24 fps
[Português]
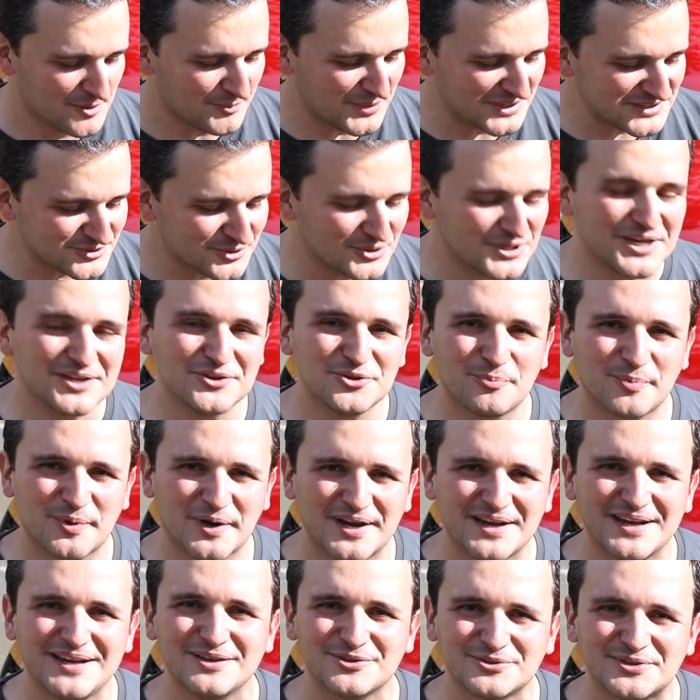mas olhando
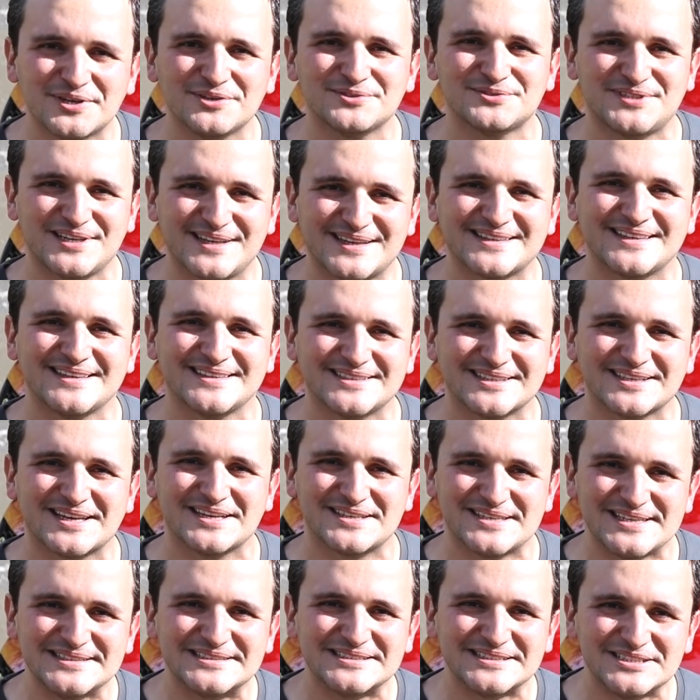para ele eu tenho certeza que
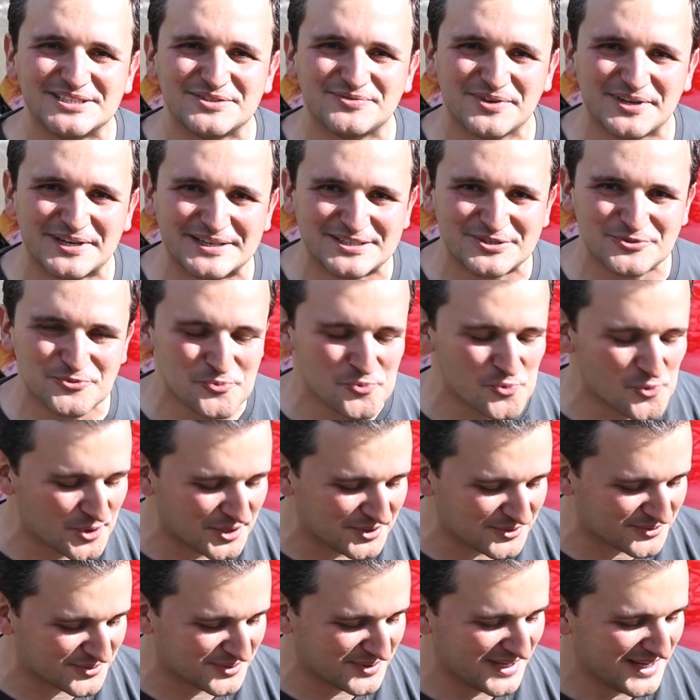a gente se divertiu
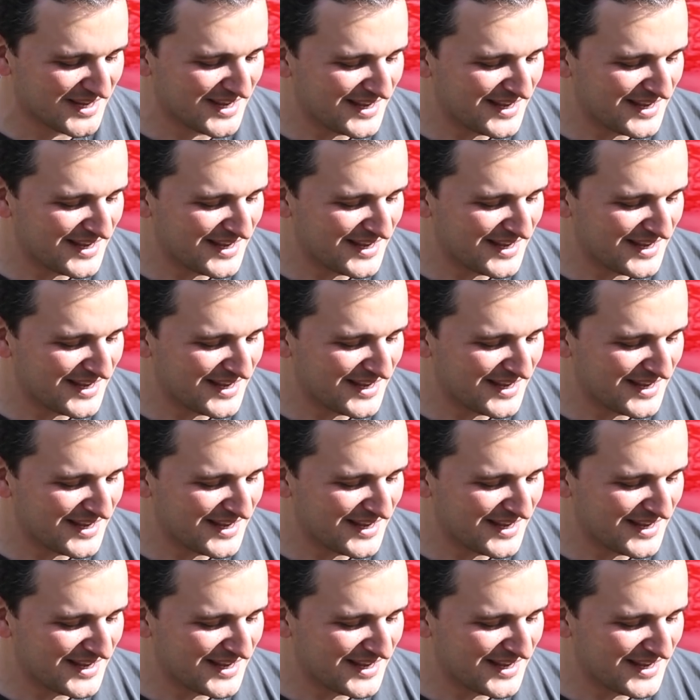muito.